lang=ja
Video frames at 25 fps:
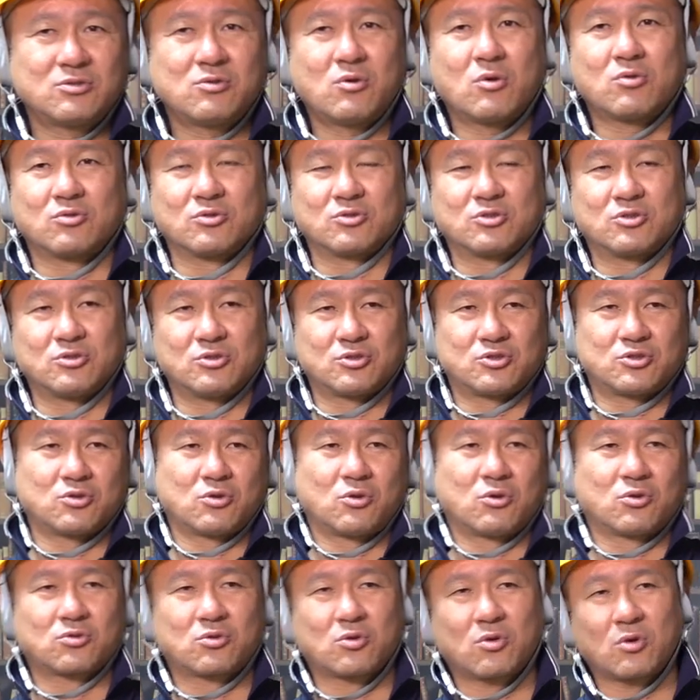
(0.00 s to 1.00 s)
億っていう仕
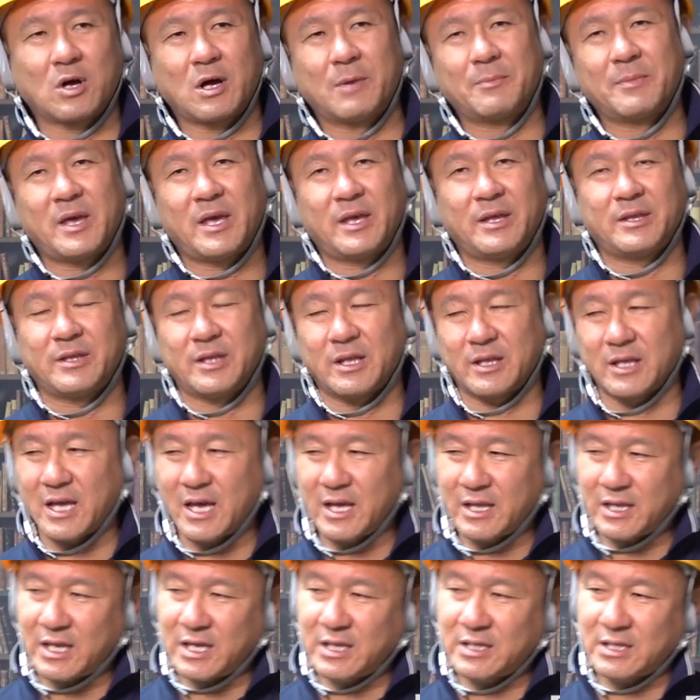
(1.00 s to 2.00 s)
事がメインで
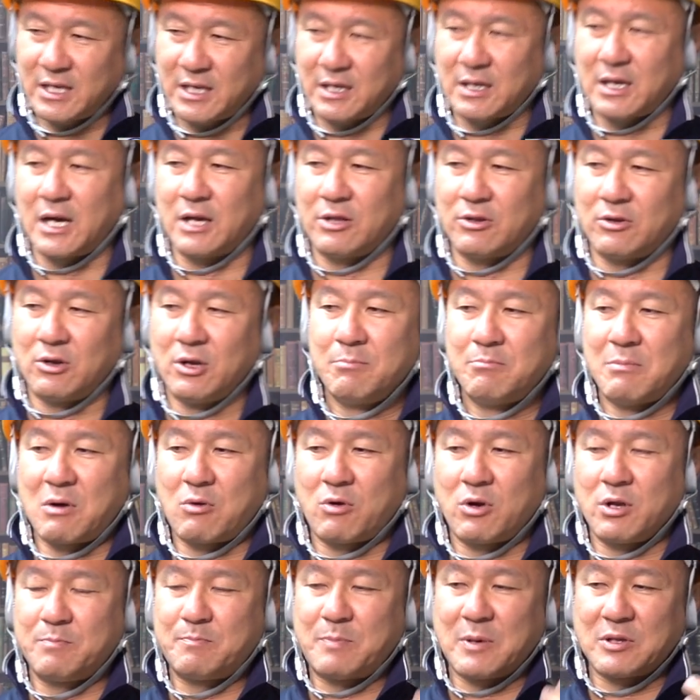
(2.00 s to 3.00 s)
大体ねあの、まあ、
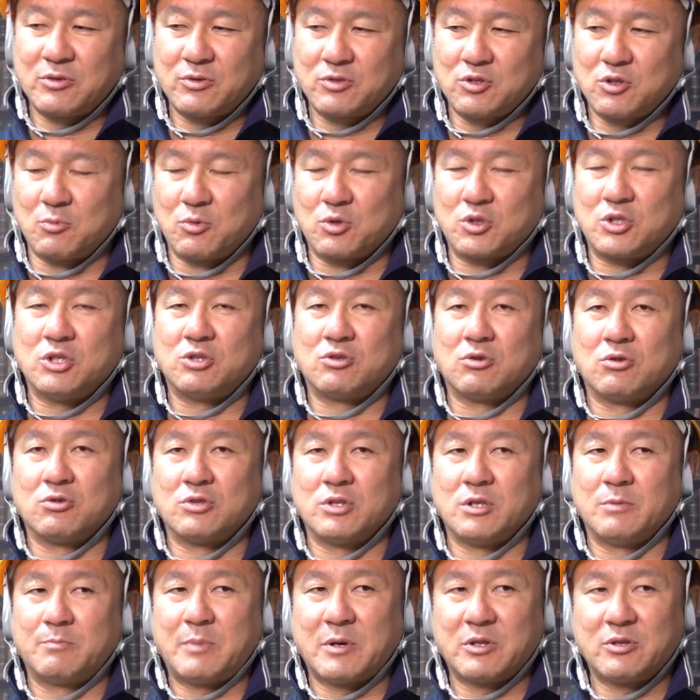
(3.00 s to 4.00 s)
これ一般の人も聞いてるん
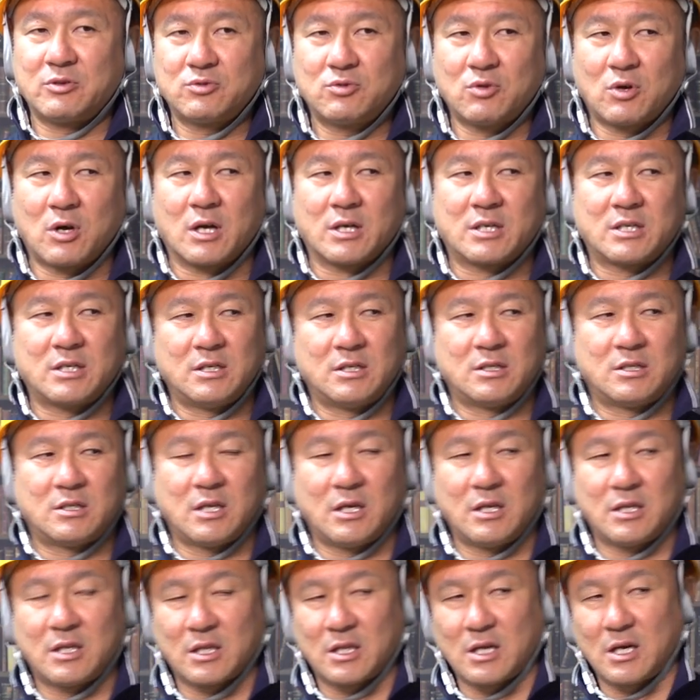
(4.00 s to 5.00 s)
で一般の人が聞いて
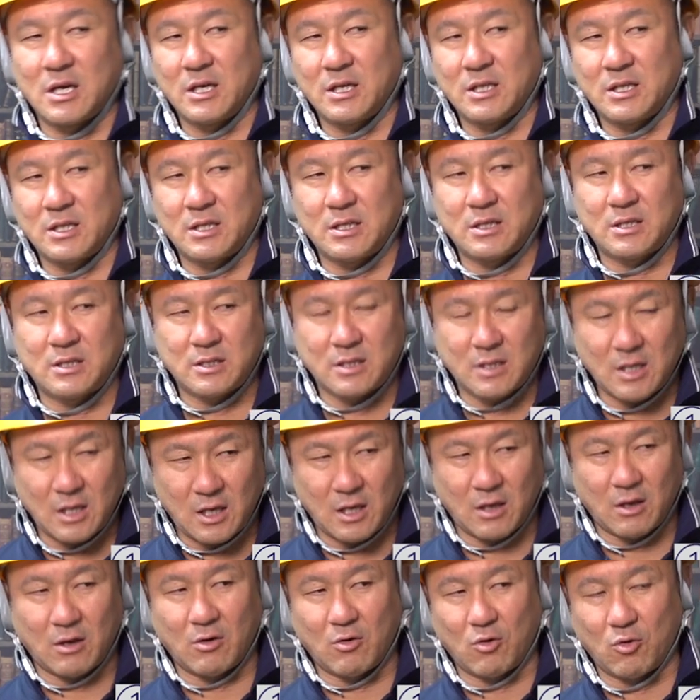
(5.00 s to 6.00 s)
いただい
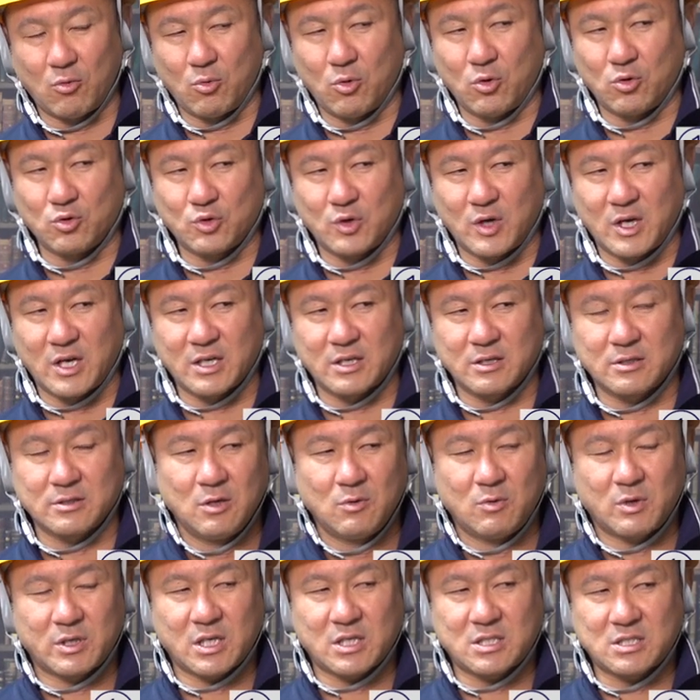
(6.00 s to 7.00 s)
て思うのは
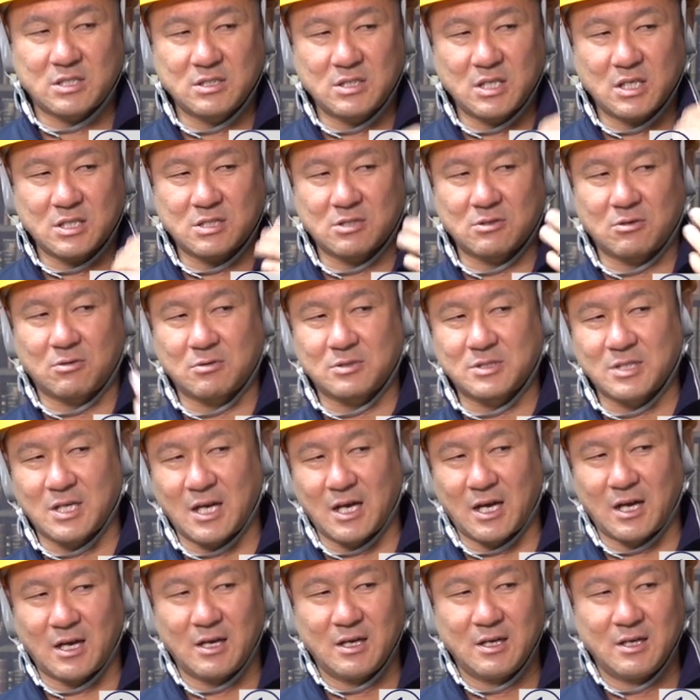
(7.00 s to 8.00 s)
私たちの
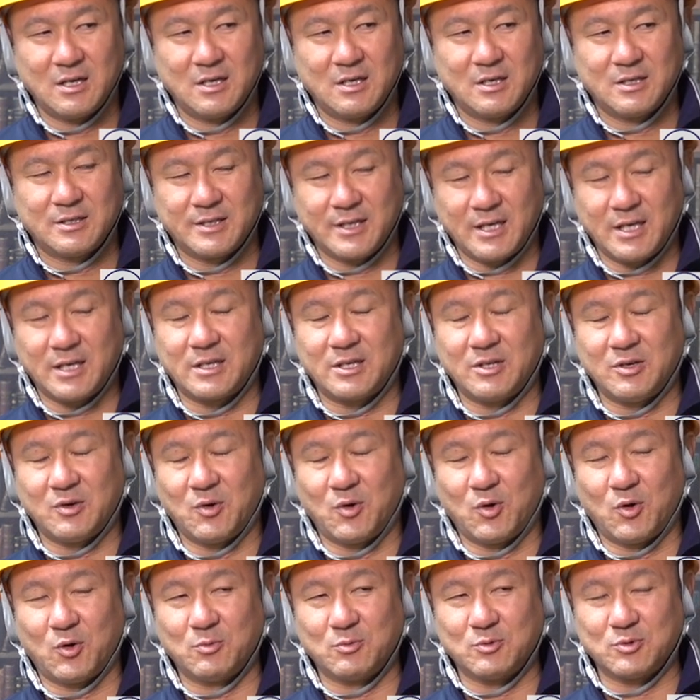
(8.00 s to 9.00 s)
じゃあね、
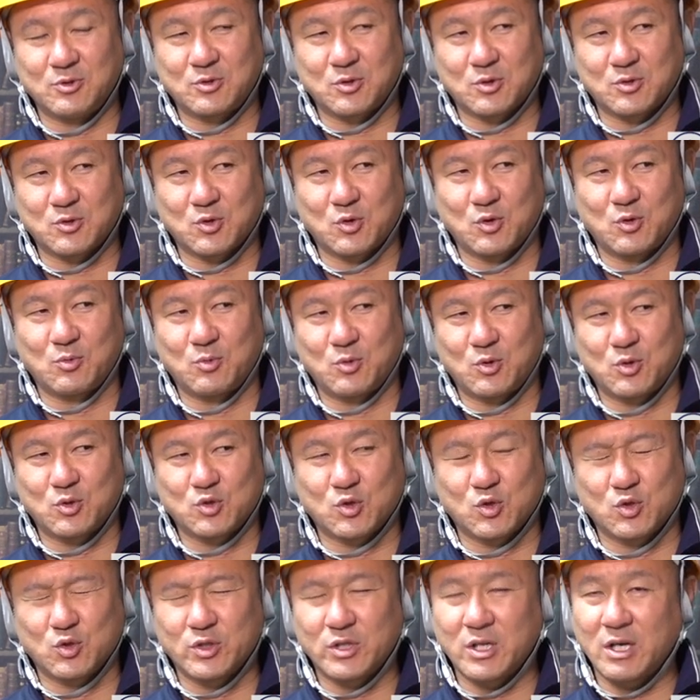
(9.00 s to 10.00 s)
リフォームとう思も
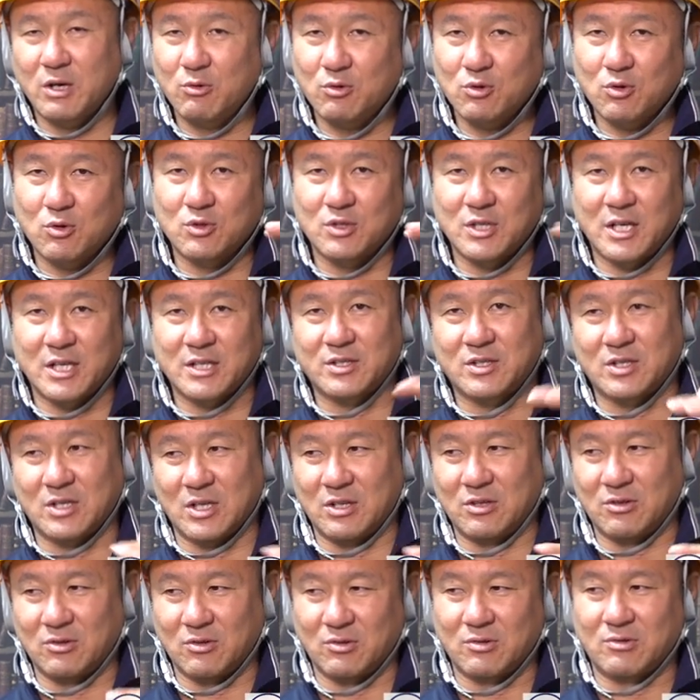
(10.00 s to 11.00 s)
そんなことになって
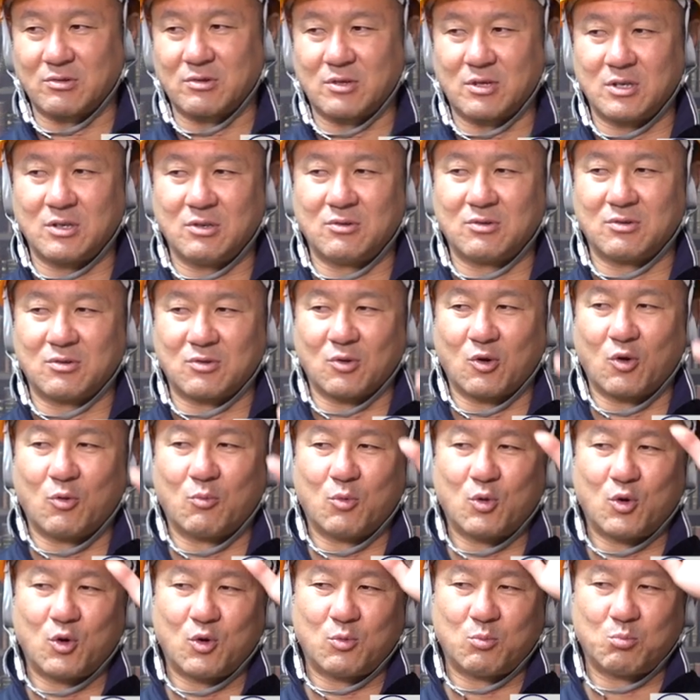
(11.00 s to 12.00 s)
んのっていうと、
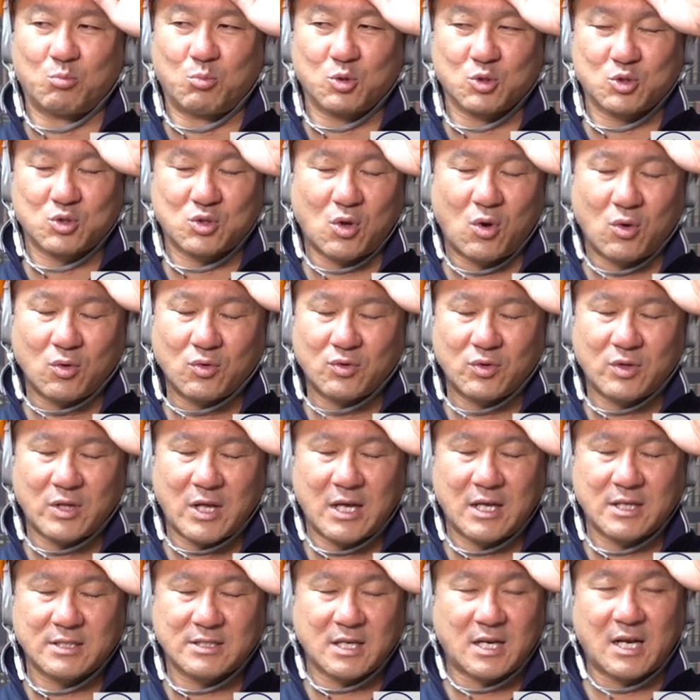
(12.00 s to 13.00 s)
もう、もうそん
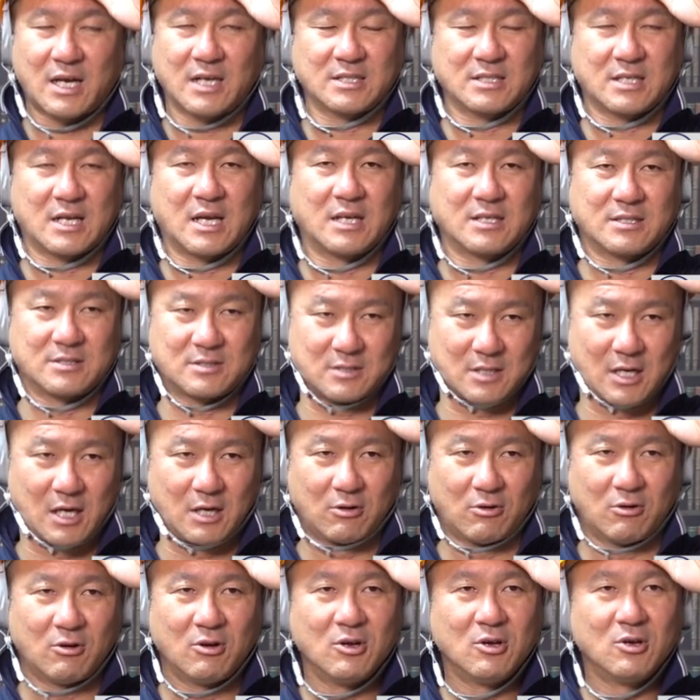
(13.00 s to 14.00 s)
な世界じゃないです。あ
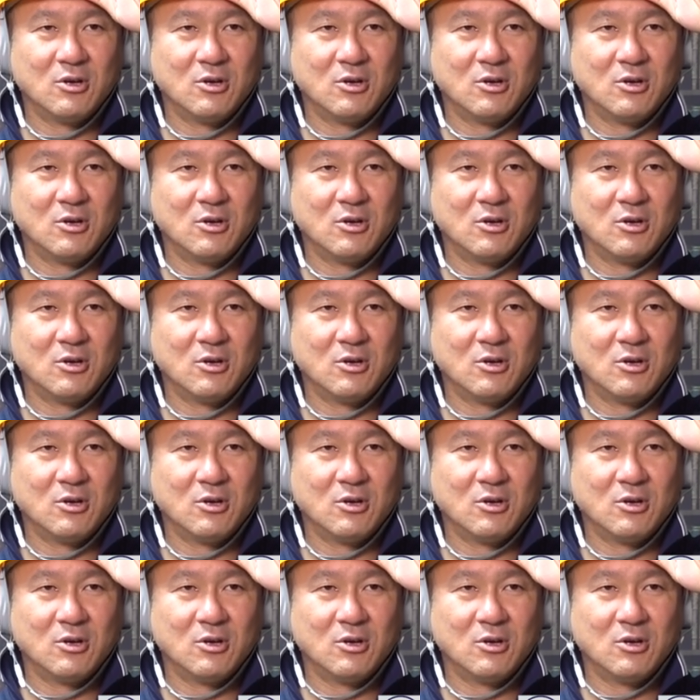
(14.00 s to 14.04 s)
の、